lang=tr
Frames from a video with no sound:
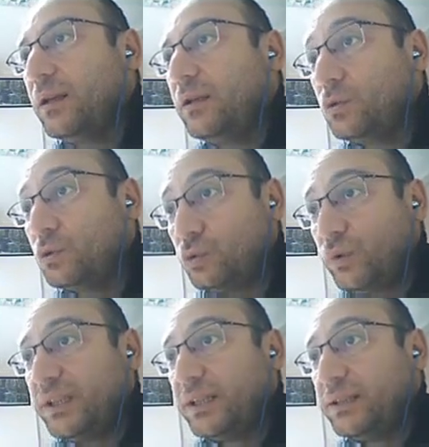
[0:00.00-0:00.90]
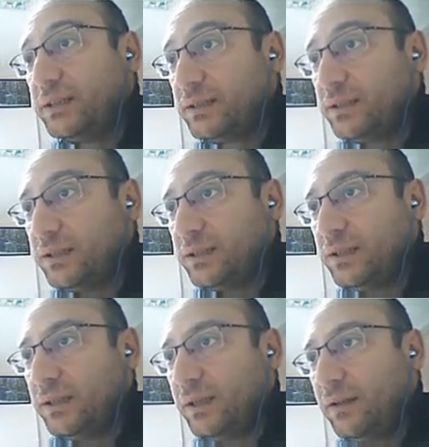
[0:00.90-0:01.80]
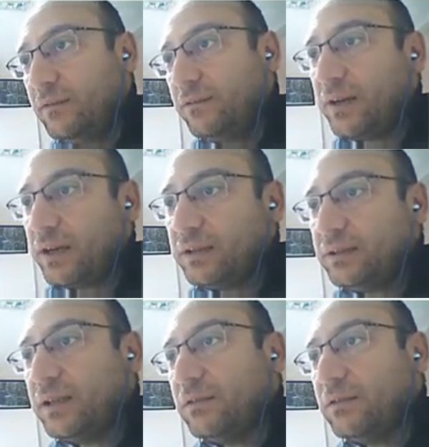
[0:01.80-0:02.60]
kuvvet etkisi nedeniyle farklı davranış